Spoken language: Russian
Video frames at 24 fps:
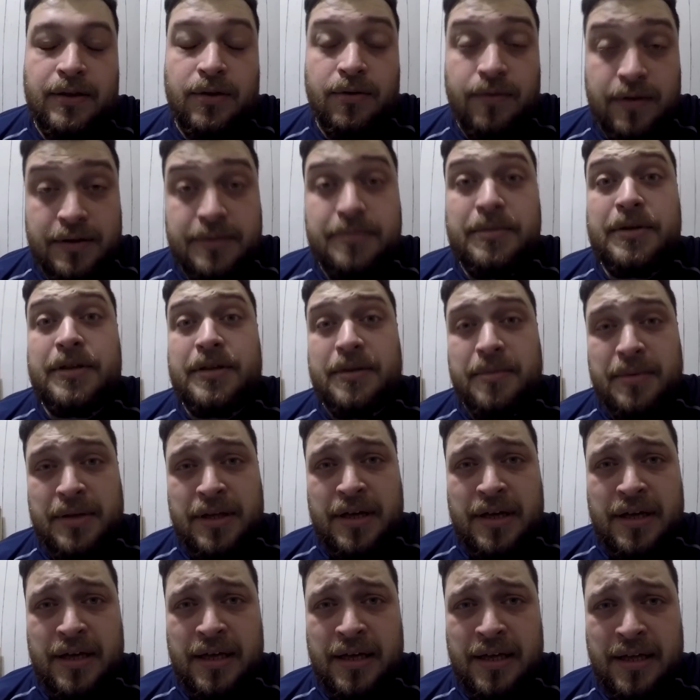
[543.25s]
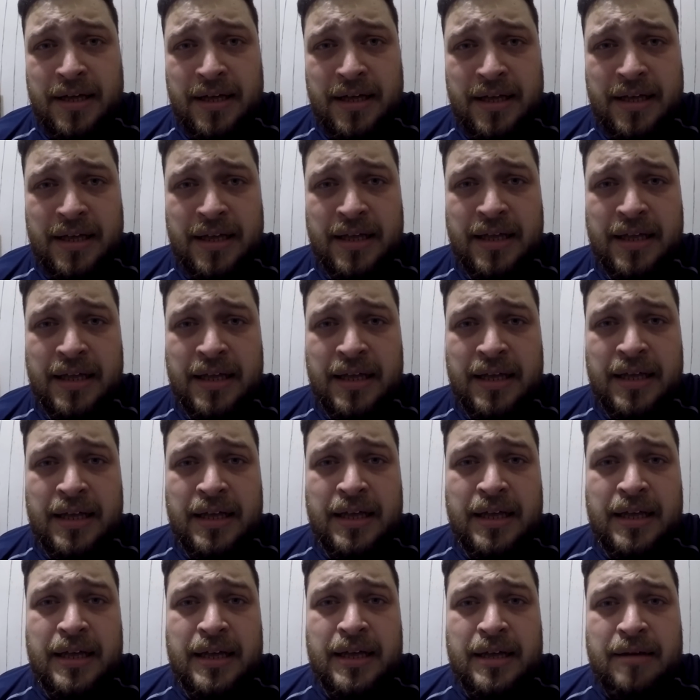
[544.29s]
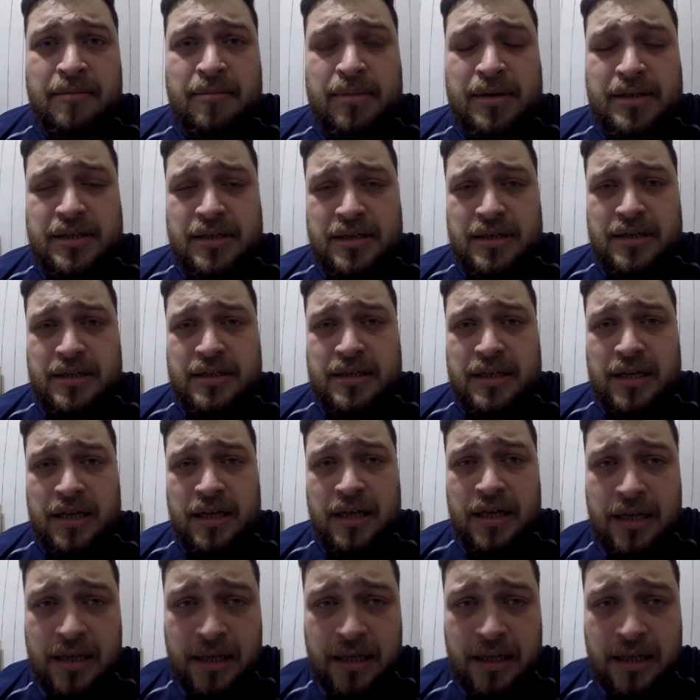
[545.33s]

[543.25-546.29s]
Ну, возьмите меня, пожалуйста.